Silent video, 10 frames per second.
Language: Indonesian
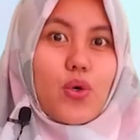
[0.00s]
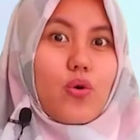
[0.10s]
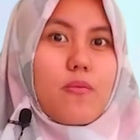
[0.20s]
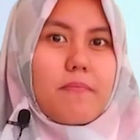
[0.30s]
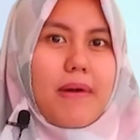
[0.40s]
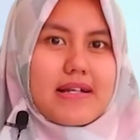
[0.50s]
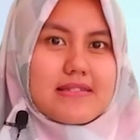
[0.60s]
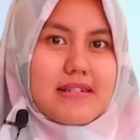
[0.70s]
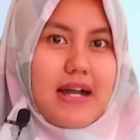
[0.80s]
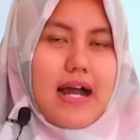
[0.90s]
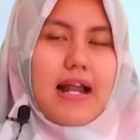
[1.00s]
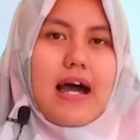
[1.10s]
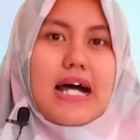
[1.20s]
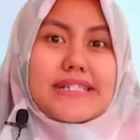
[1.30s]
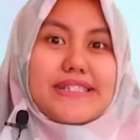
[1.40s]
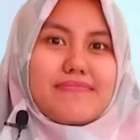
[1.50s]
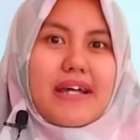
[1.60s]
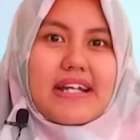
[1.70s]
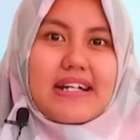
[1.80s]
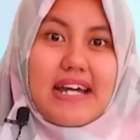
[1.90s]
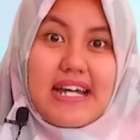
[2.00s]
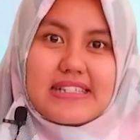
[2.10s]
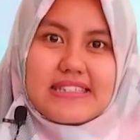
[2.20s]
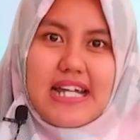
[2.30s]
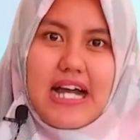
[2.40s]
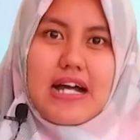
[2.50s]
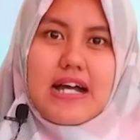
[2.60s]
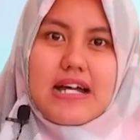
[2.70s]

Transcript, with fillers: hukum Pascal, Archimedes ya